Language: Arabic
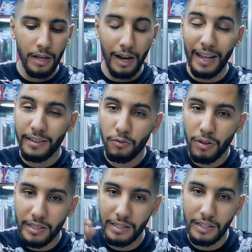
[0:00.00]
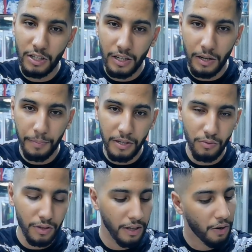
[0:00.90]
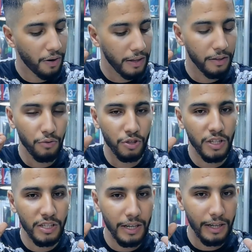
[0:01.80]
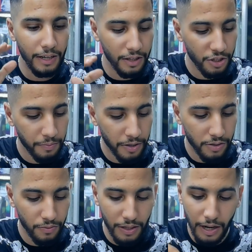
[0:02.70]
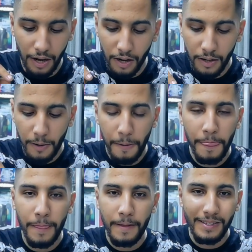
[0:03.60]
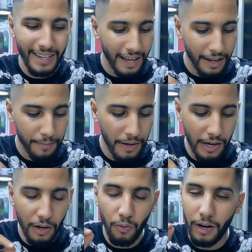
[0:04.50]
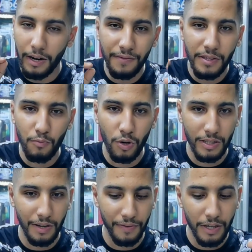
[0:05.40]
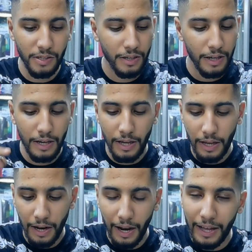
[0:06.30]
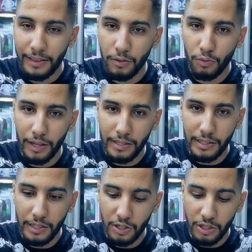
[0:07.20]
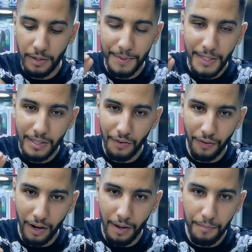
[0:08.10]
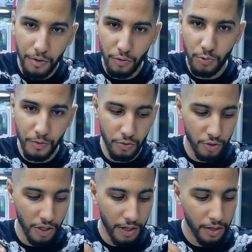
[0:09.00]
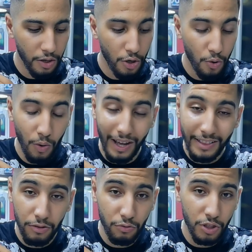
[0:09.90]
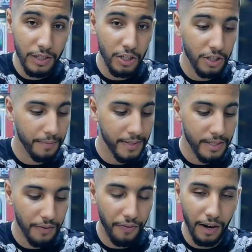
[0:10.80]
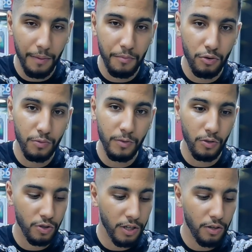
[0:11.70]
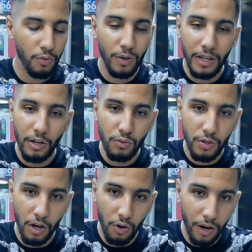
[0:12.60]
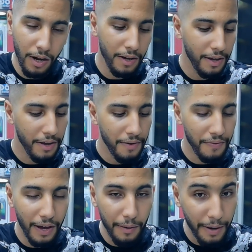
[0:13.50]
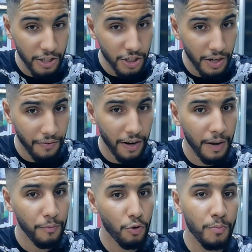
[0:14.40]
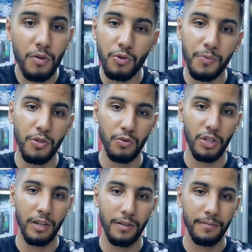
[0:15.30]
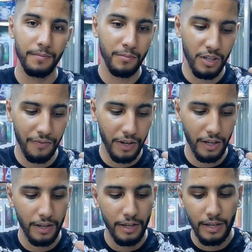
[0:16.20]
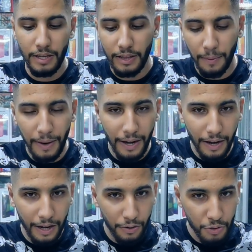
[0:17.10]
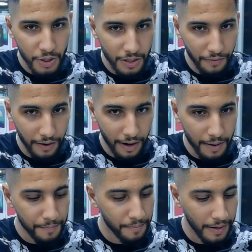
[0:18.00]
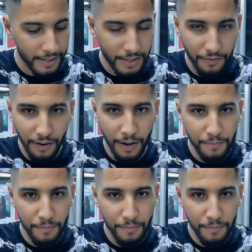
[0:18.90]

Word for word: ال 32 ديجا كنا بريزونطيناها و 22 حتى هي كنا ديجا بريزونطيناها تقريبا الاخوان راه نفس المواصفات ال 32 كيجينا ب 6 في الرام 128 وال 22 كيجينا ب 6 في الرام 128 وكاينه نسخه اخرى فيها 4 جيجا في الرام و 128 متفقين دابا غنقارنوا 6 في الرام مع 6 في الرام